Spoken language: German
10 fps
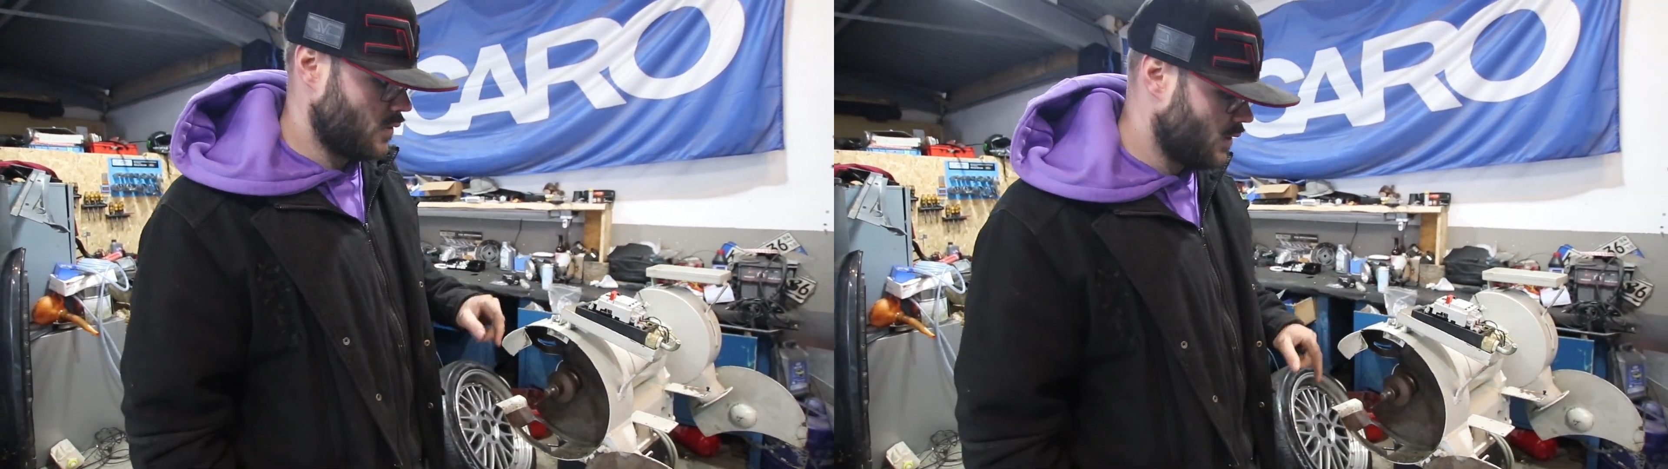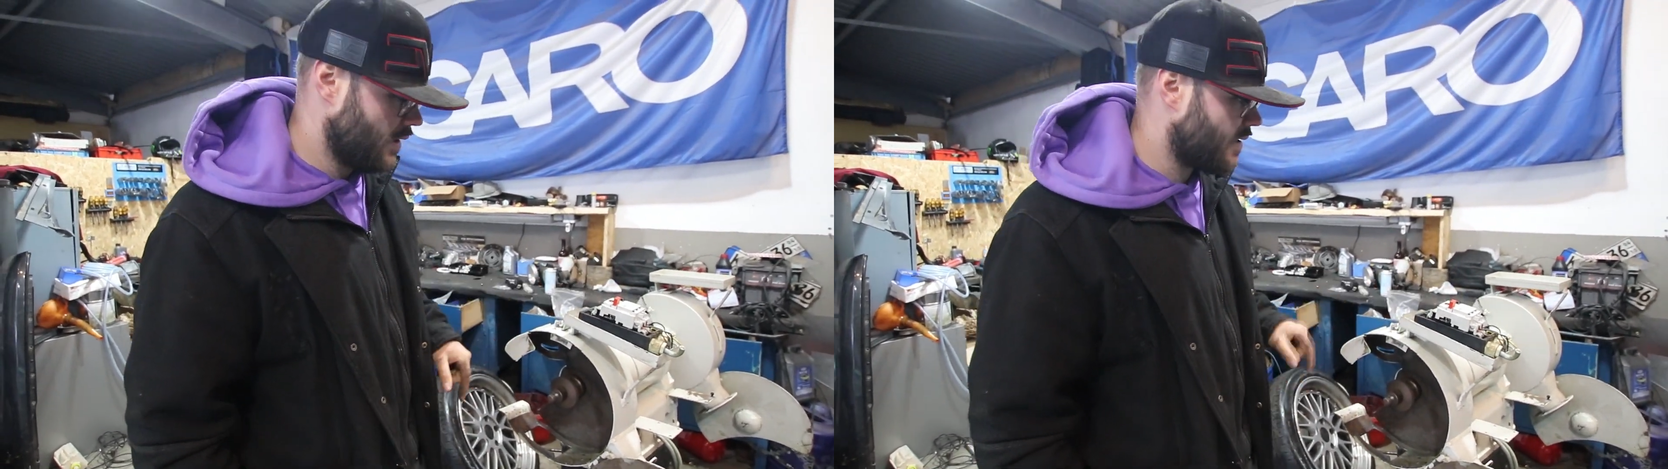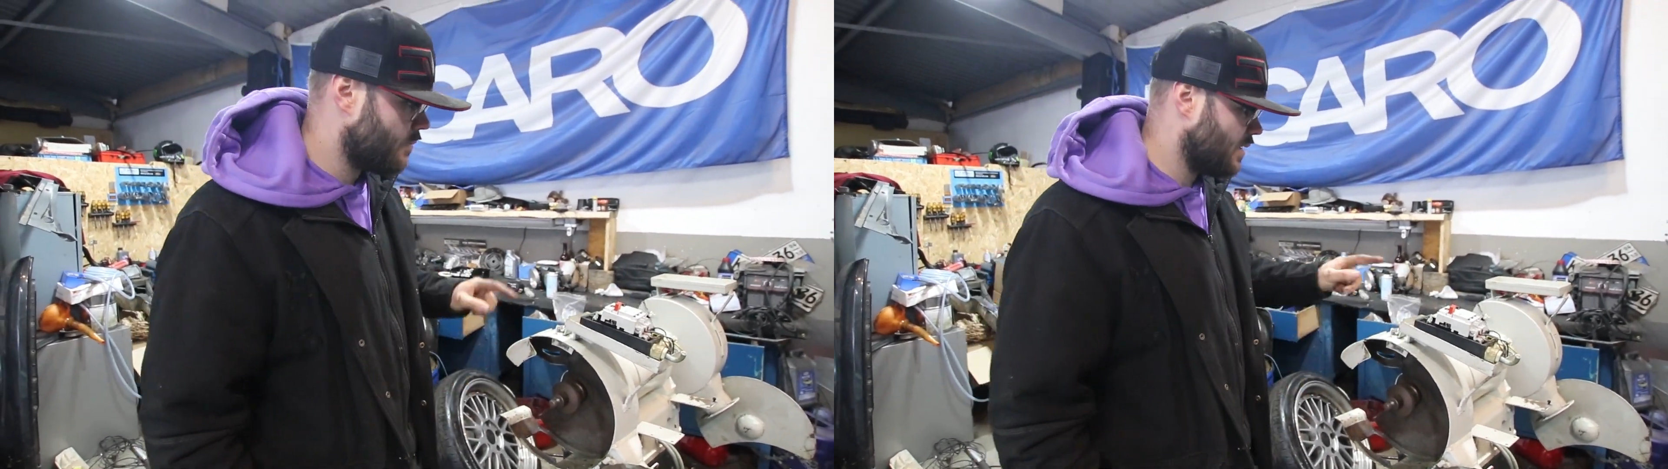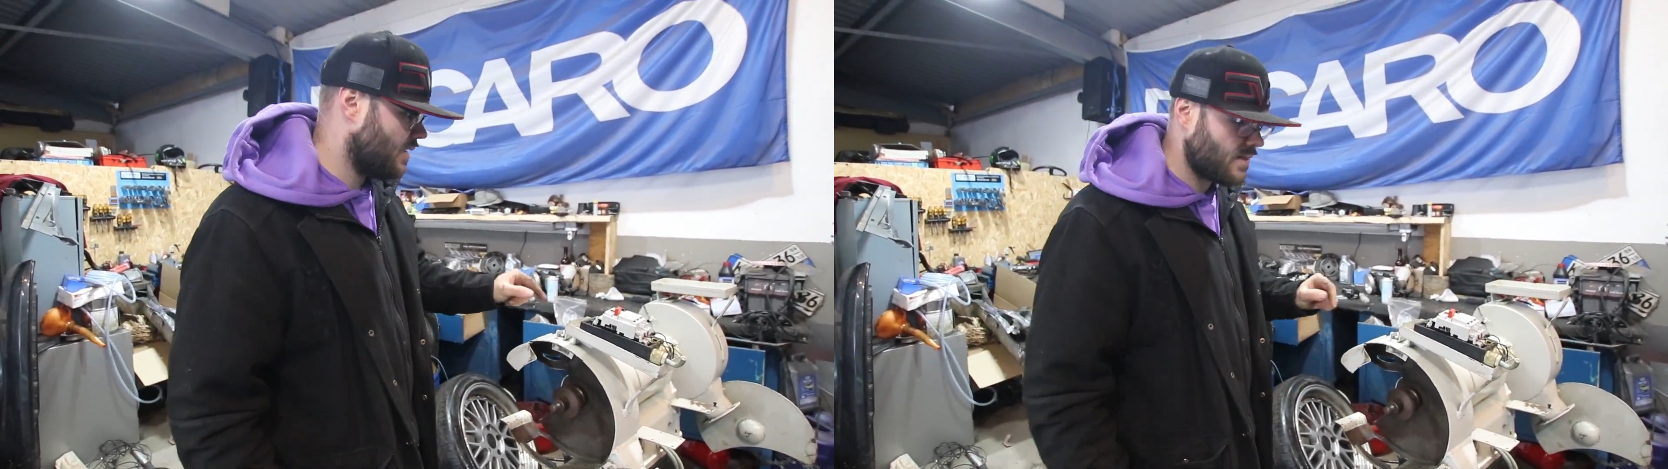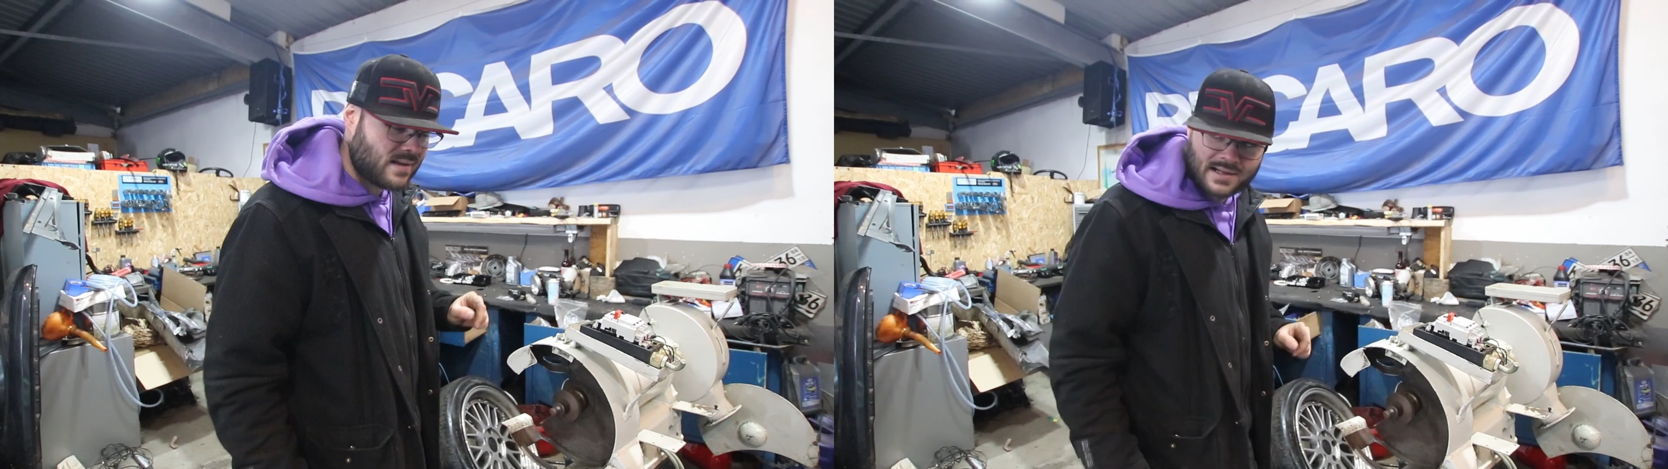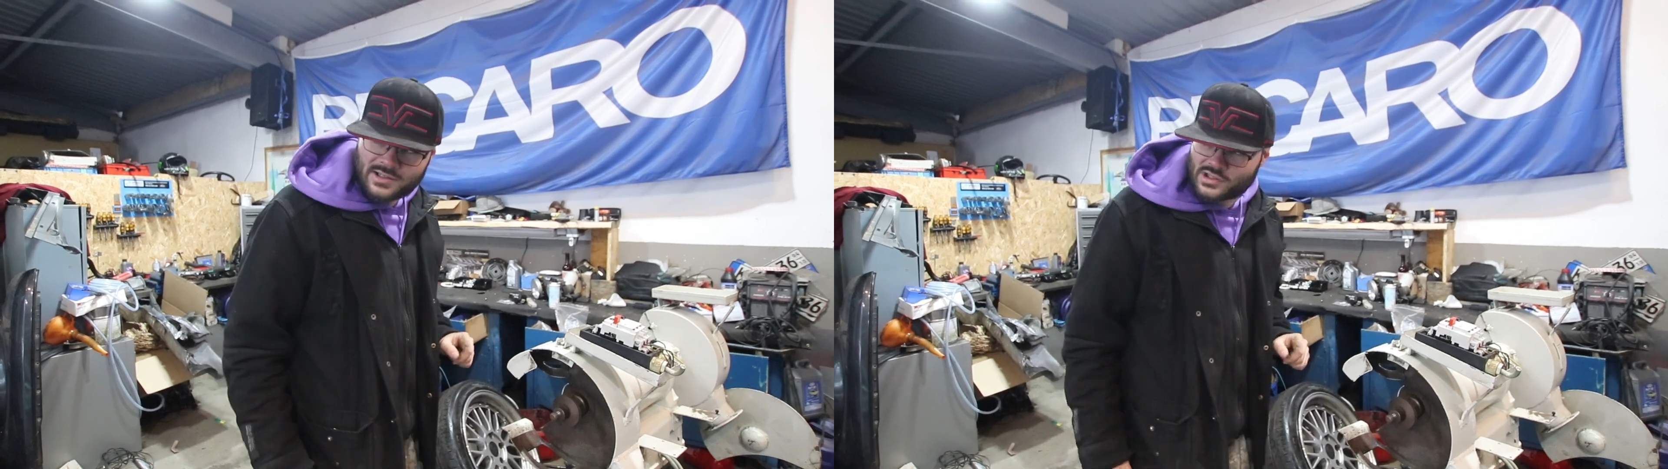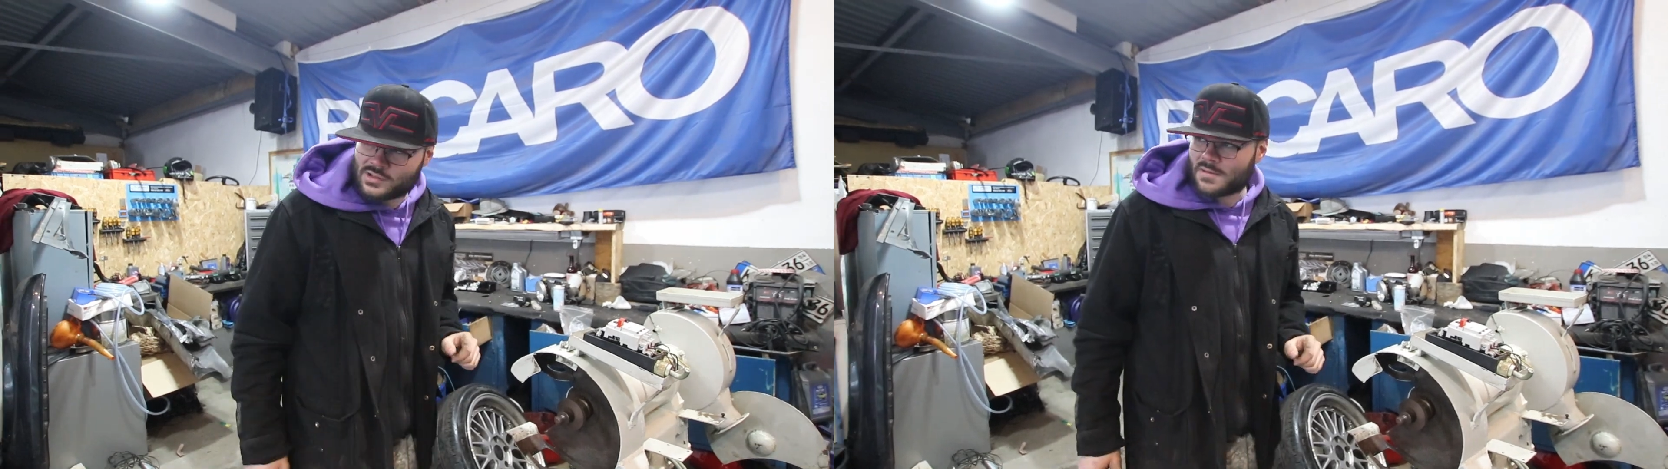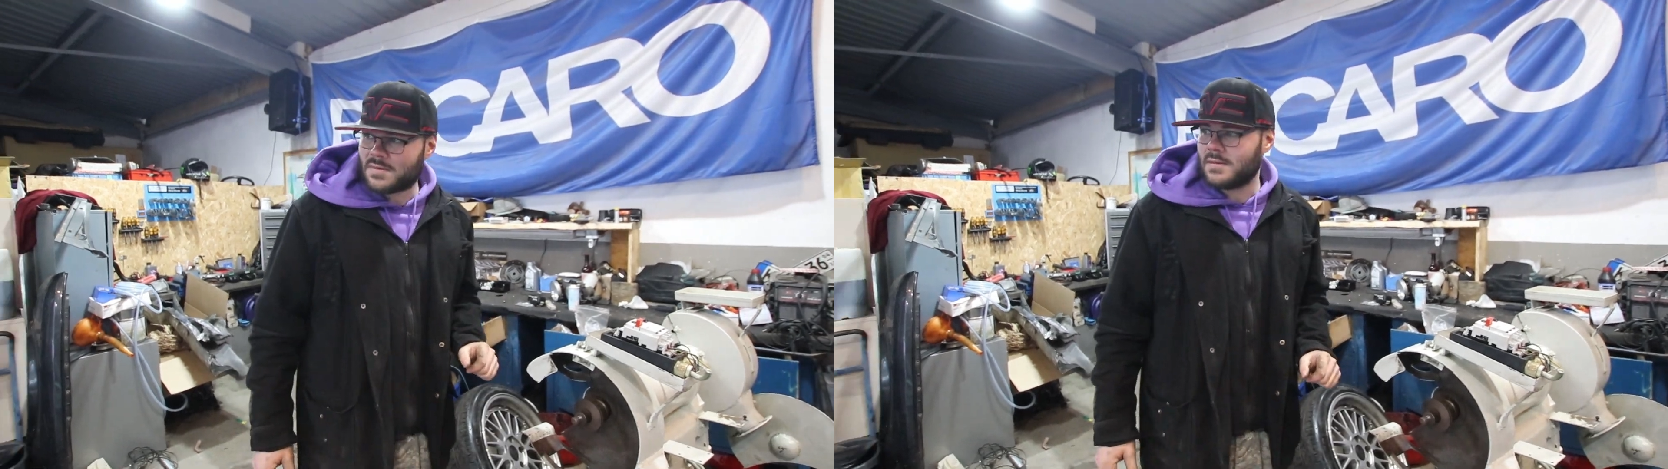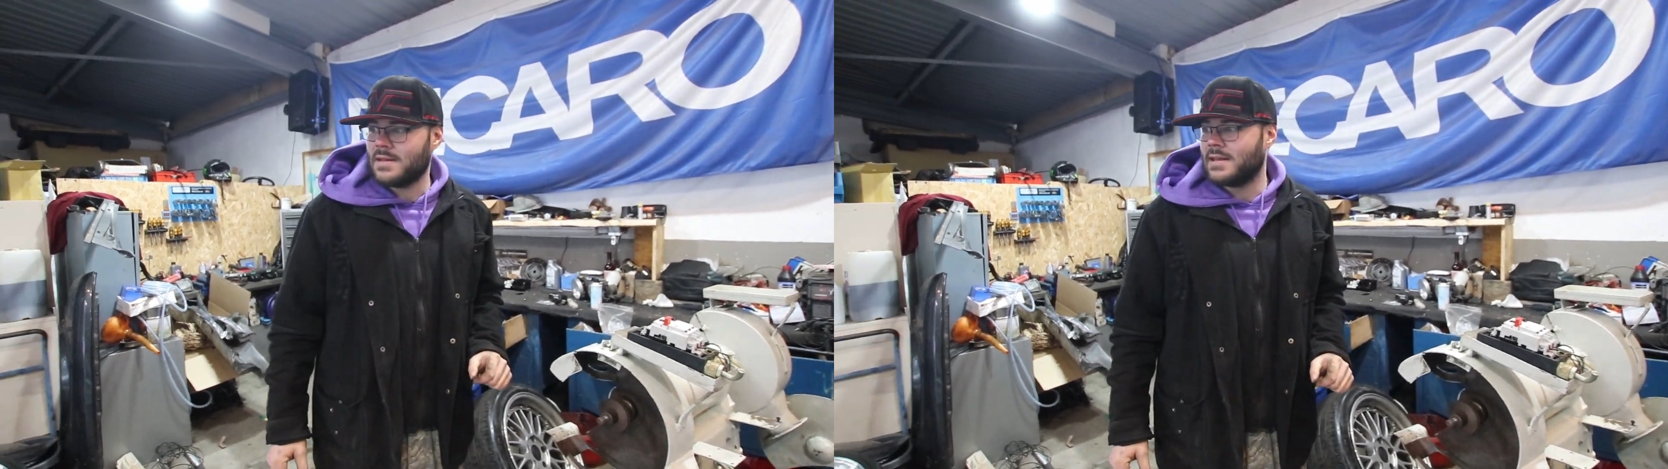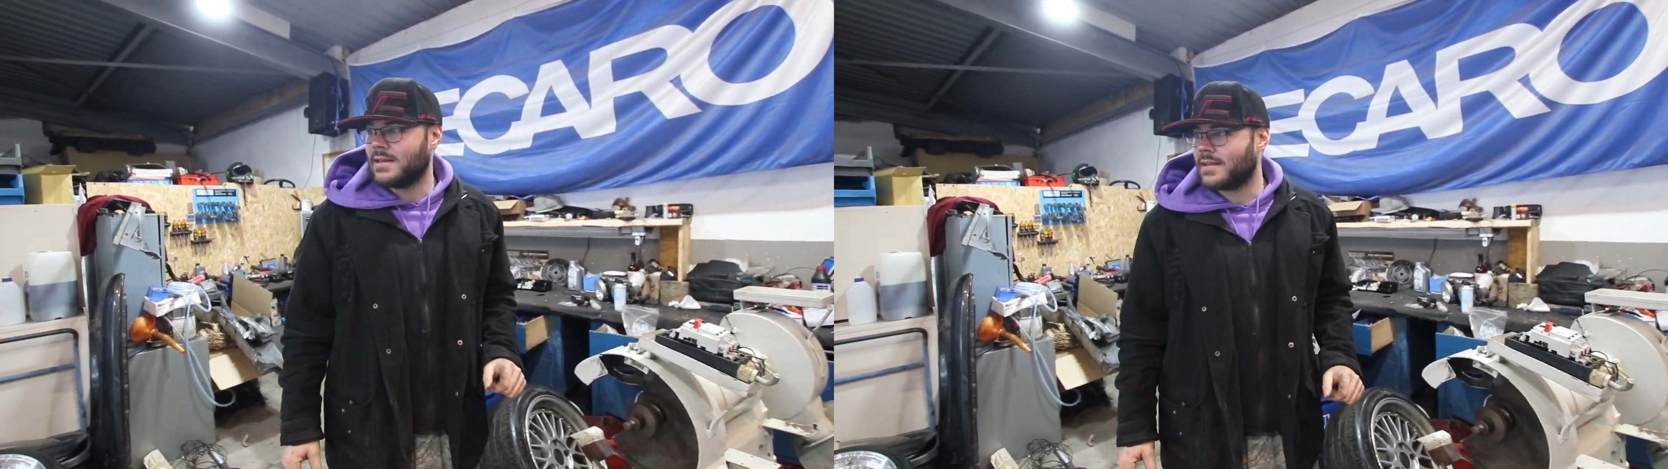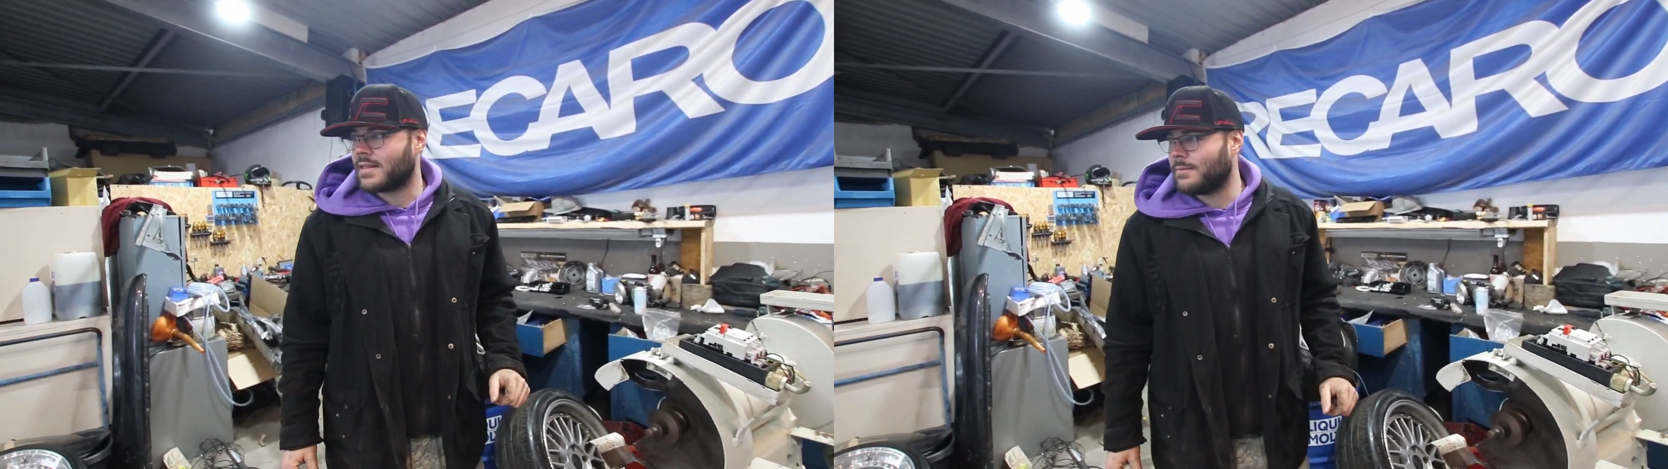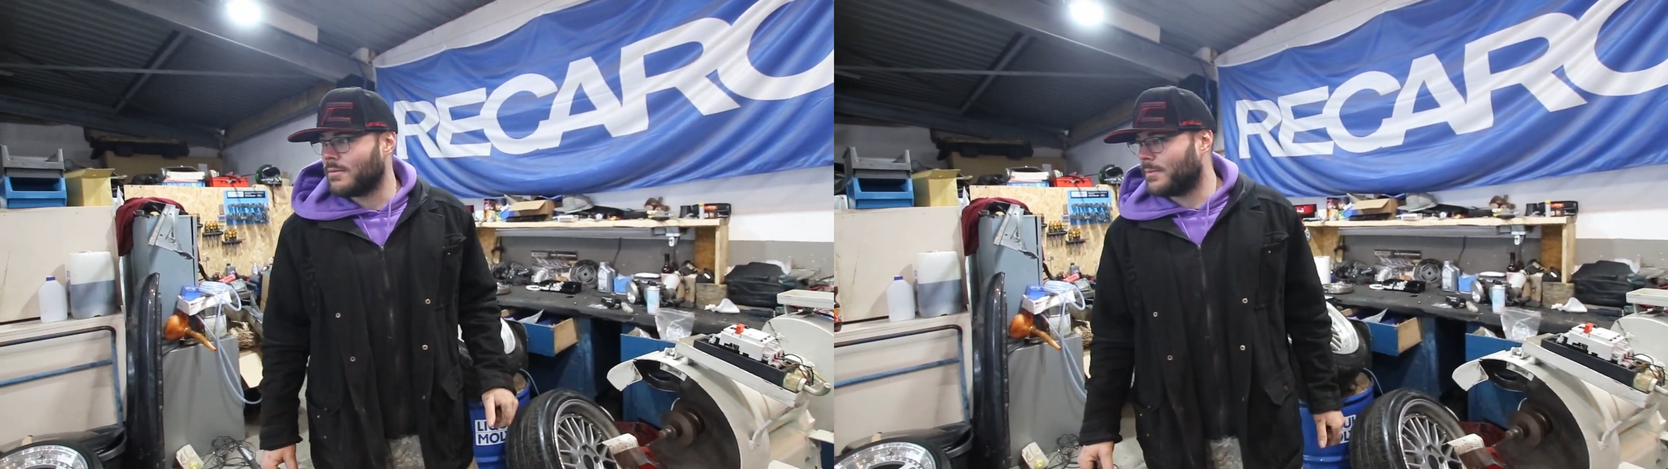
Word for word: muss. So, jetzt haben wir das angeschlossen. Jetzt haben